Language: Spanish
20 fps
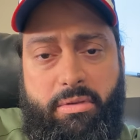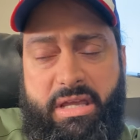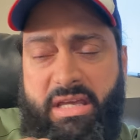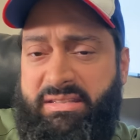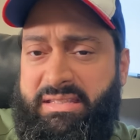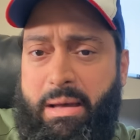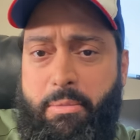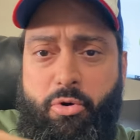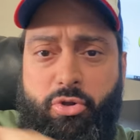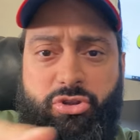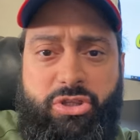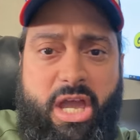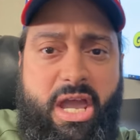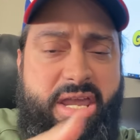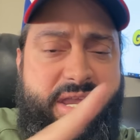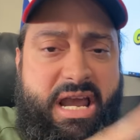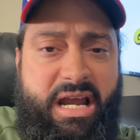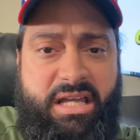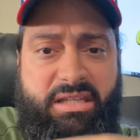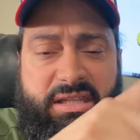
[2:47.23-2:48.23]
Y esa
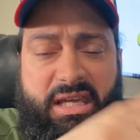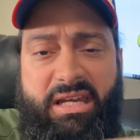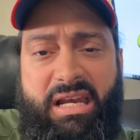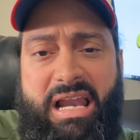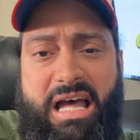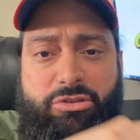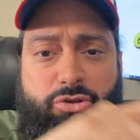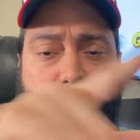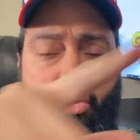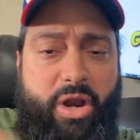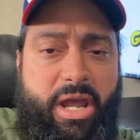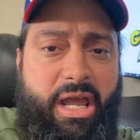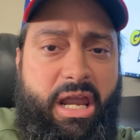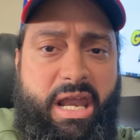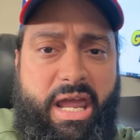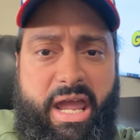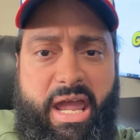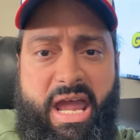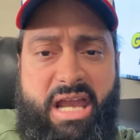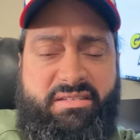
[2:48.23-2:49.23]
botella que tiene la torre en
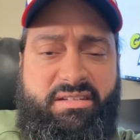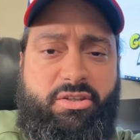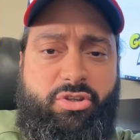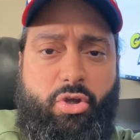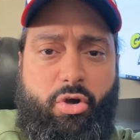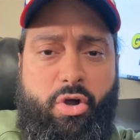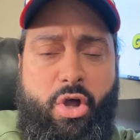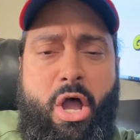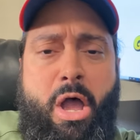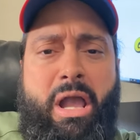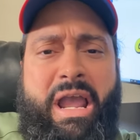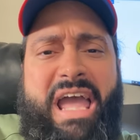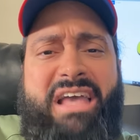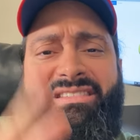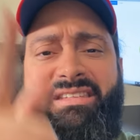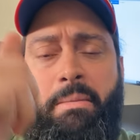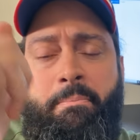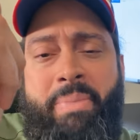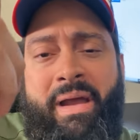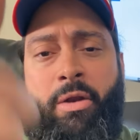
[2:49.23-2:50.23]
el ejército, que
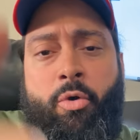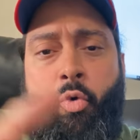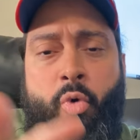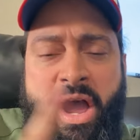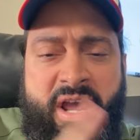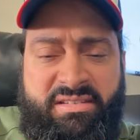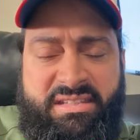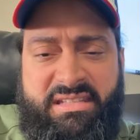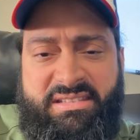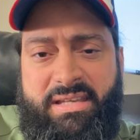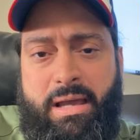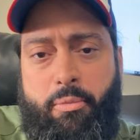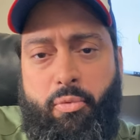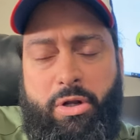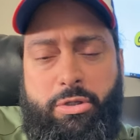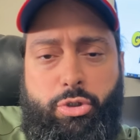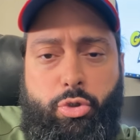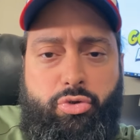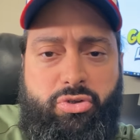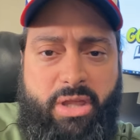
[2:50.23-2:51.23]
sinvergüenza se ha
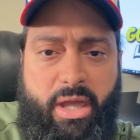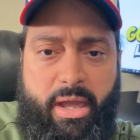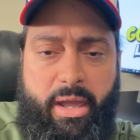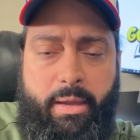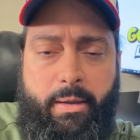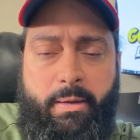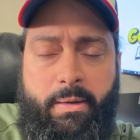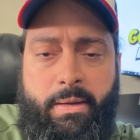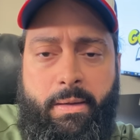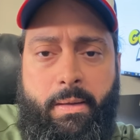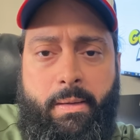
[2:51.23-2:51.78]
vuelto usted,